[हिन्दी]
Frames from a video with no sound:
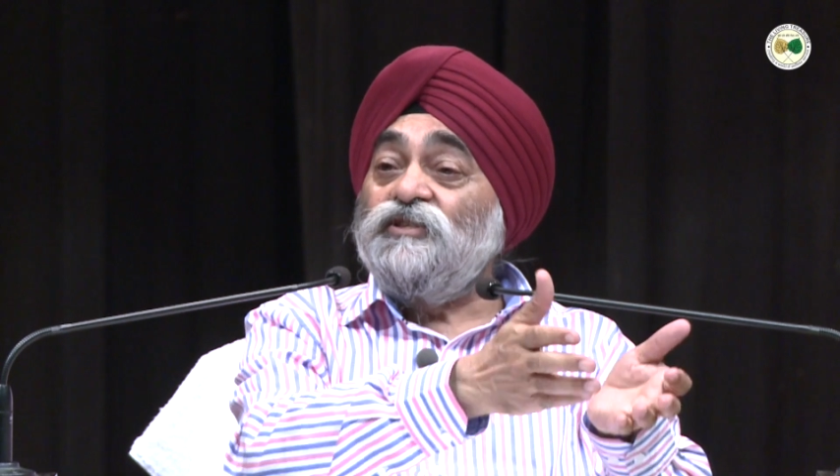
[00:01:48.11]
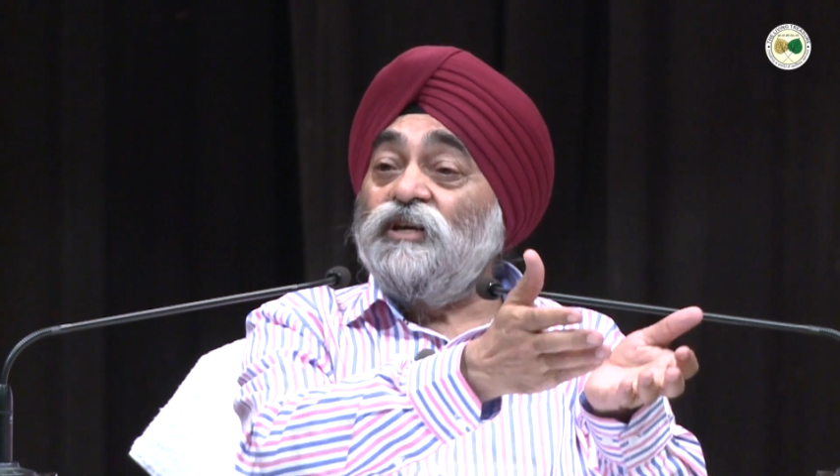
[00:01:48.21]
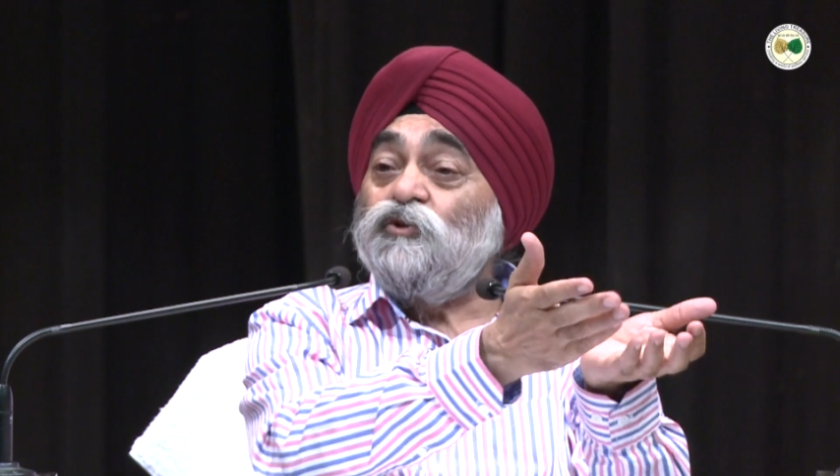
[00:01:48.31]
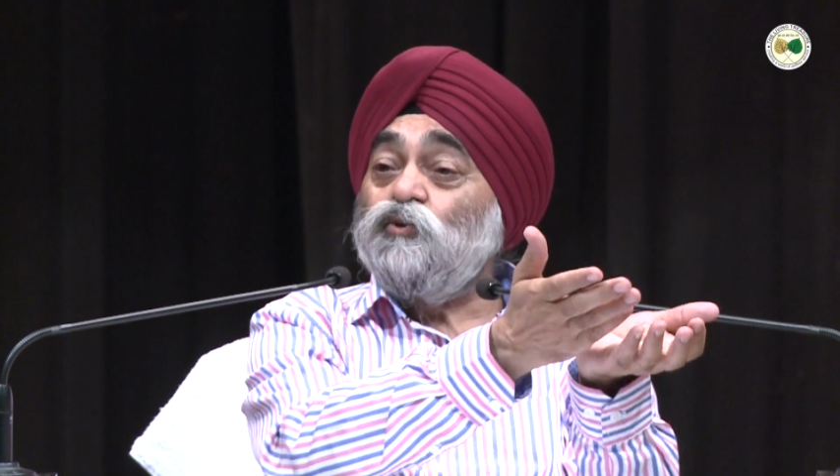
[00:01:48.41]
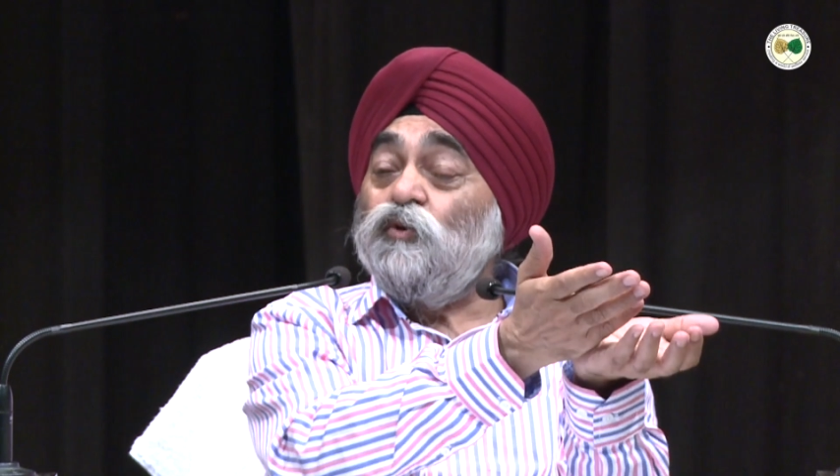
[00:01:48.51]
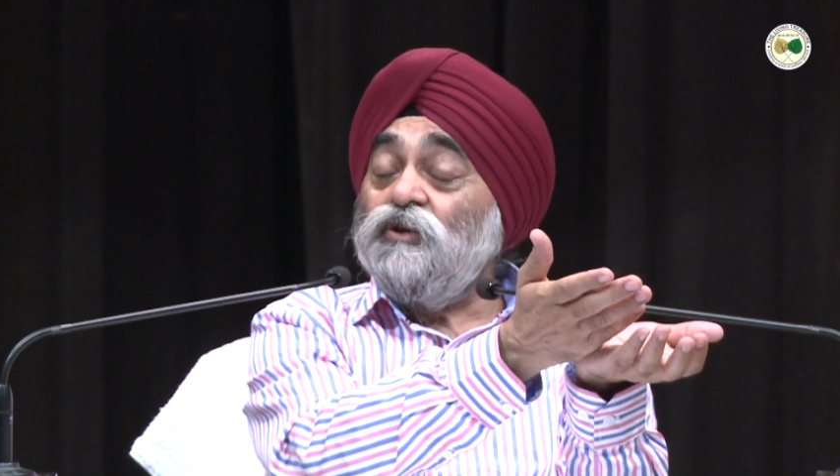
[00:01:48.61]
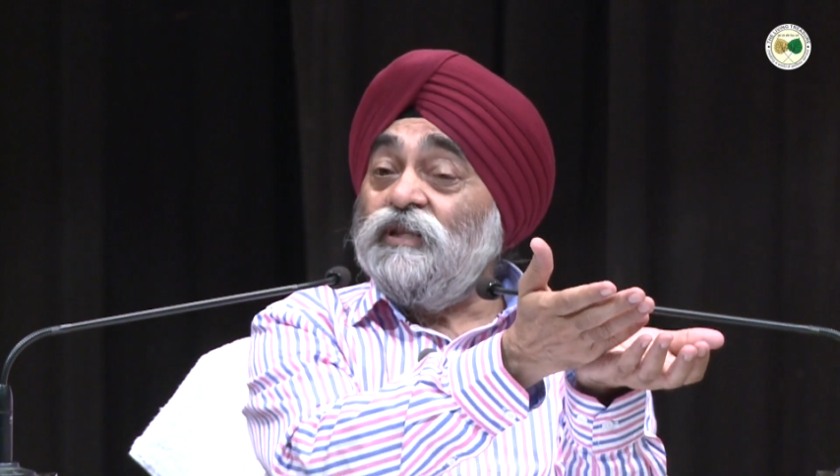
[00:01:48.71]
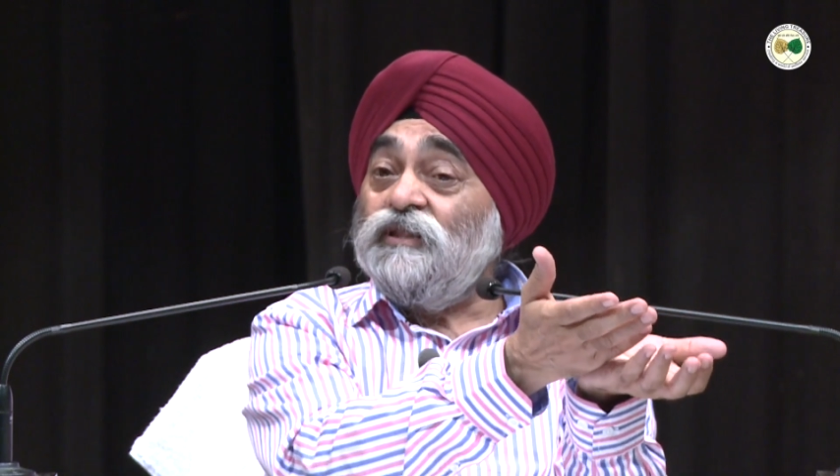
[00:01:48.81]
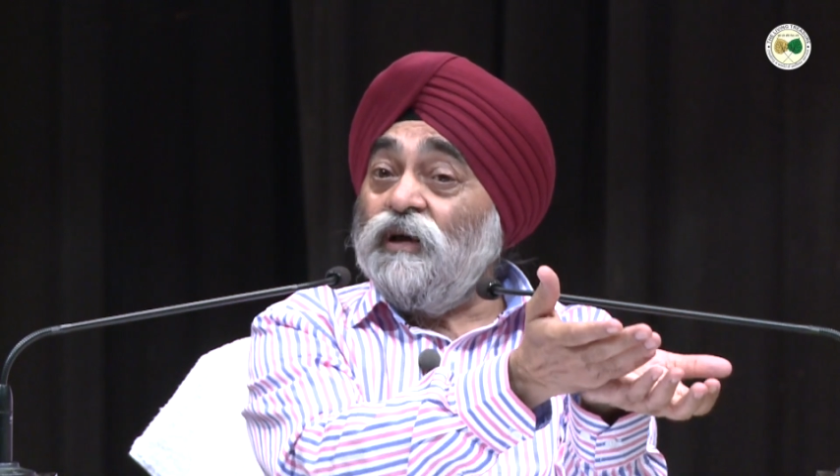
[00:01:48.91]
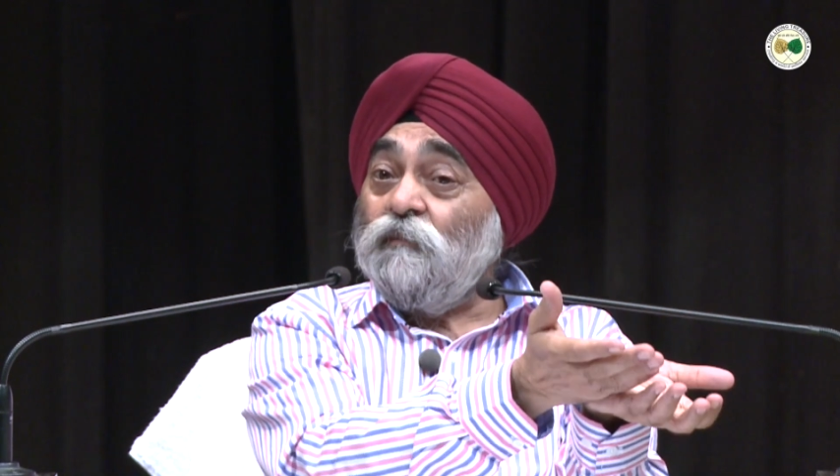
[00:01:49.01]
सच को
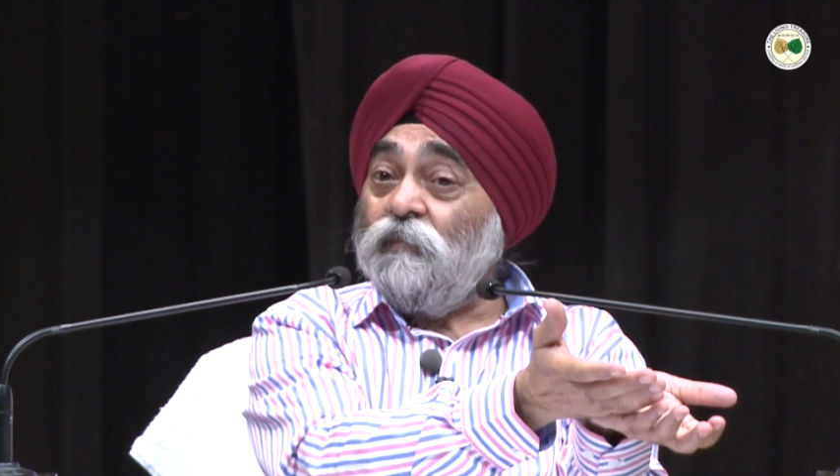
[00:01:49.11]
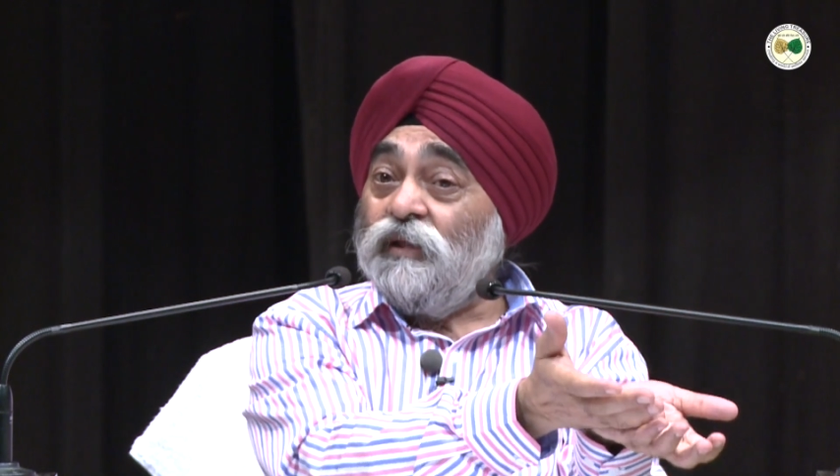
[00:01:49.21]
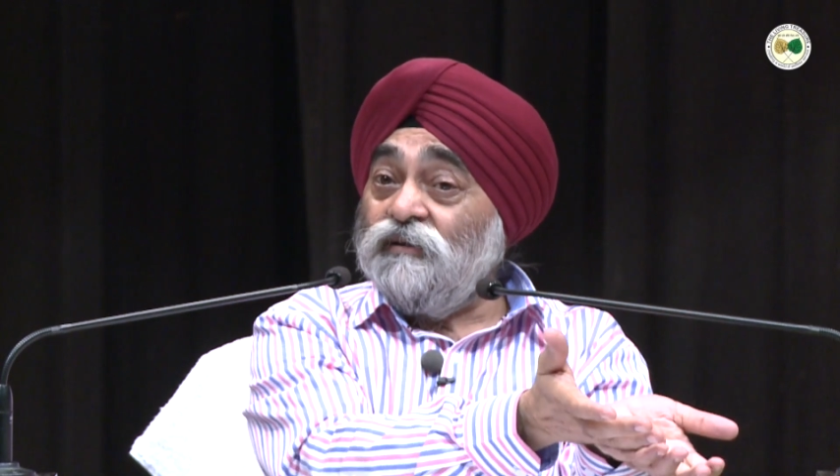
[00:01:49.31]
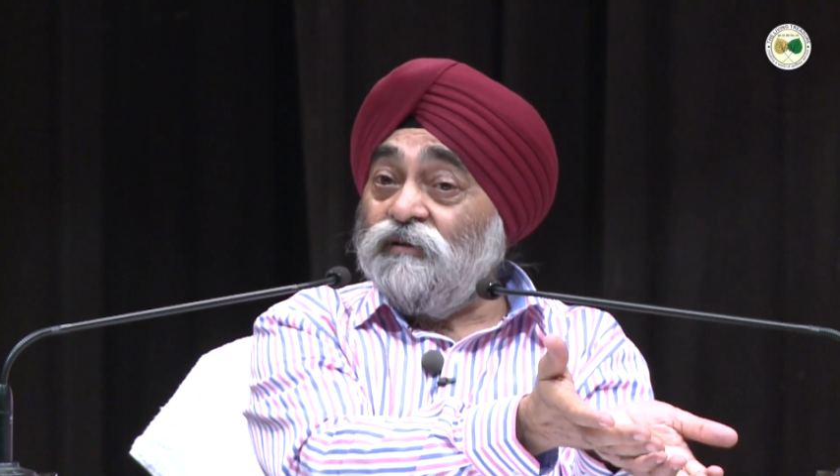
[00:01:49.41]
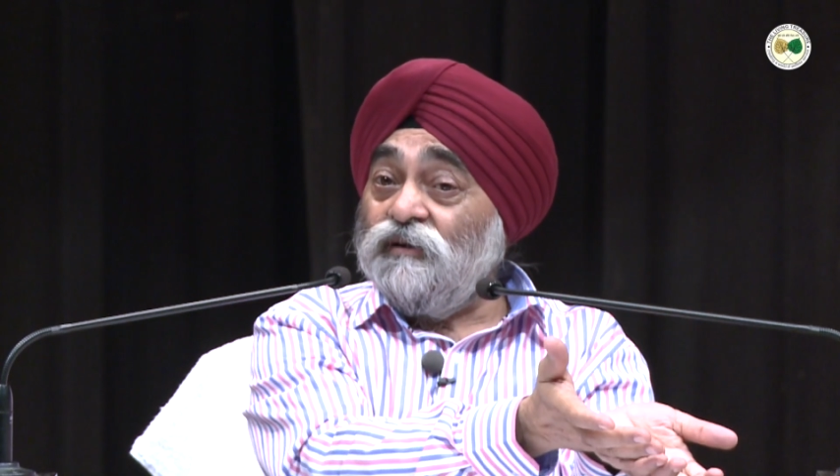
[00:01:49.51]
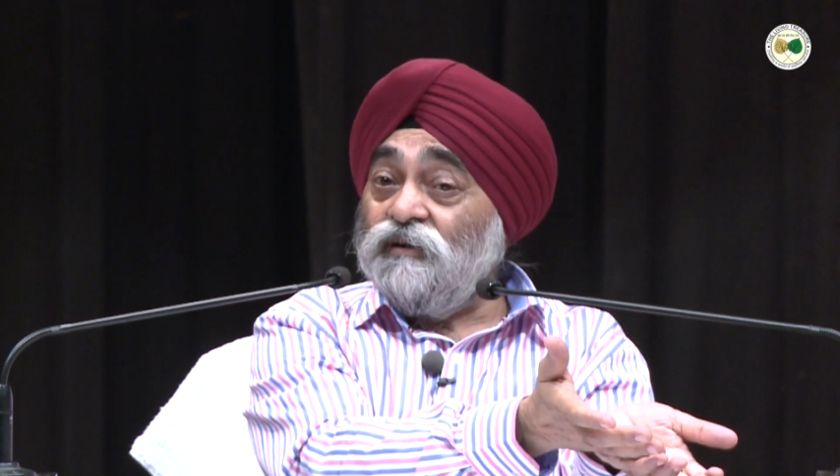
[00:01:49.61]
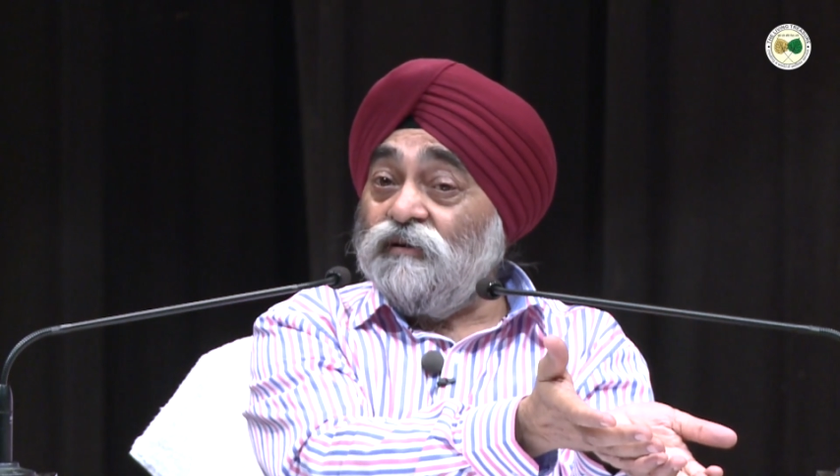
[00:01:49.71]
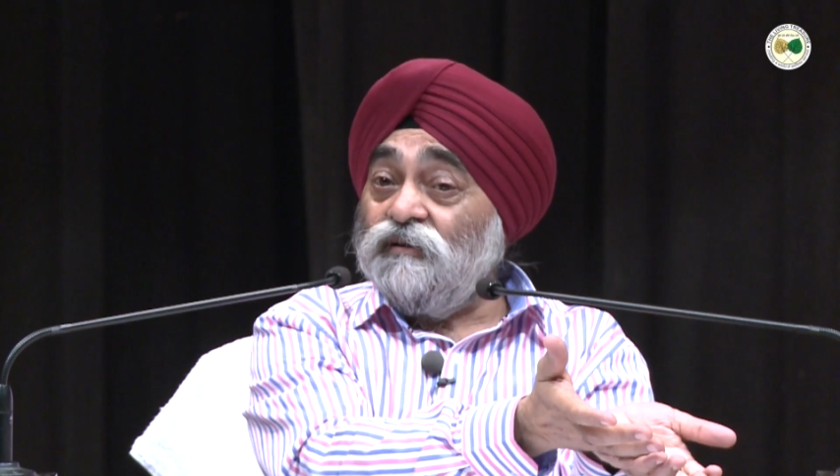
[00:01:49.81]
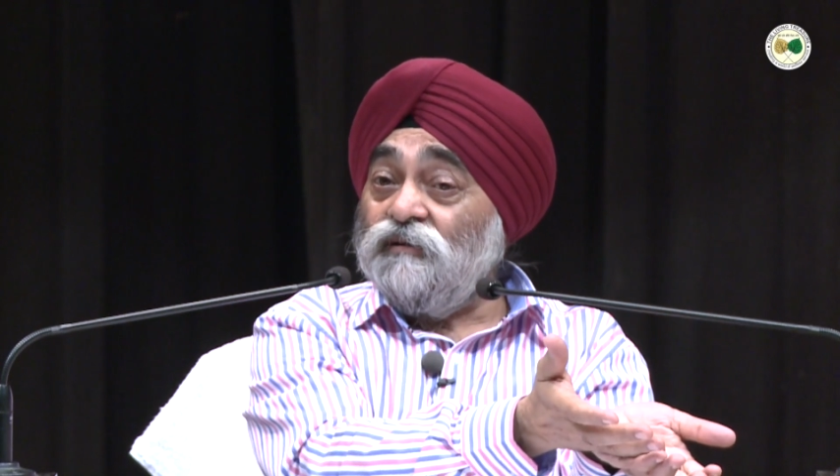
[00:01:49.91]
निंदा मत कर